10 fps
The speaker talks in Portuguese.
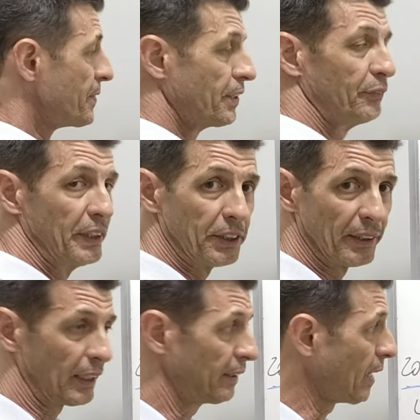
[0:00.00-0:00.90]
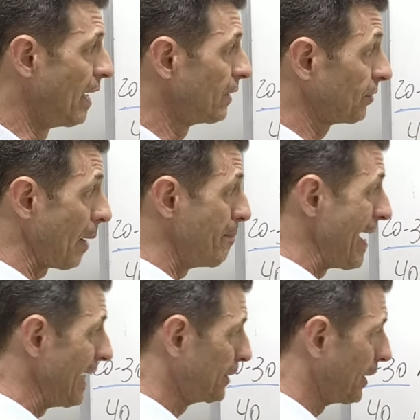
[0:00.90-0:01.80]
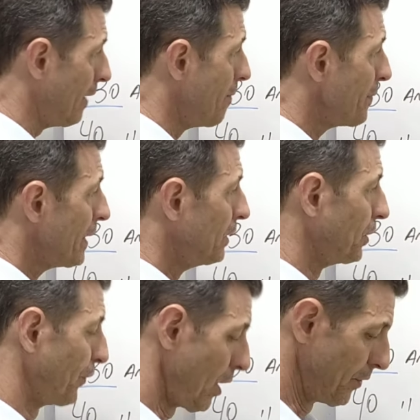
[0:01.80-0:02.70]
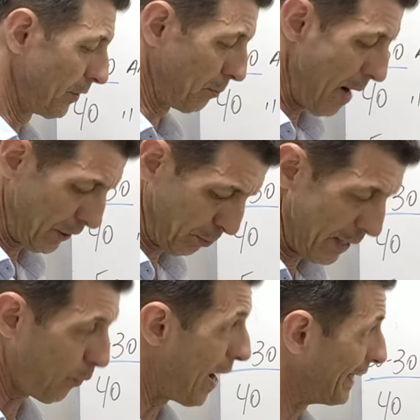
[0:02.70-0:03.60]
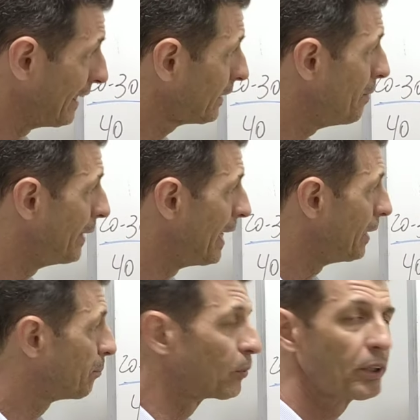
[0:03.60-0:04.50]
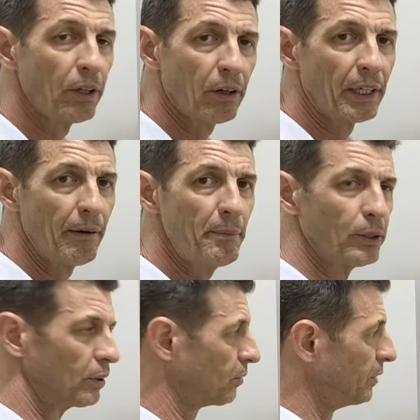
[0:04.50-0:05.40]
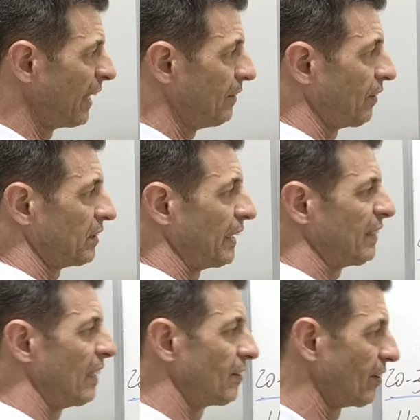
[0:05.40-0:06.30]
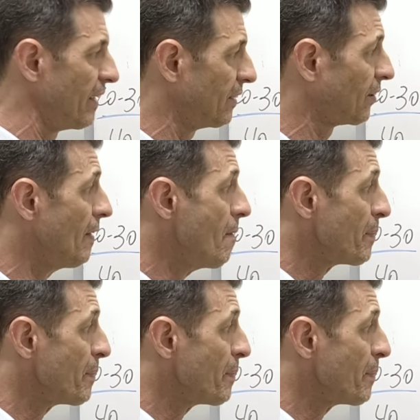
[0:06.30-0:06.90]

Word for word: de 20 a 30 anos, a média de VO2 máximo é 40 ml por quilograma a minuto, desde 36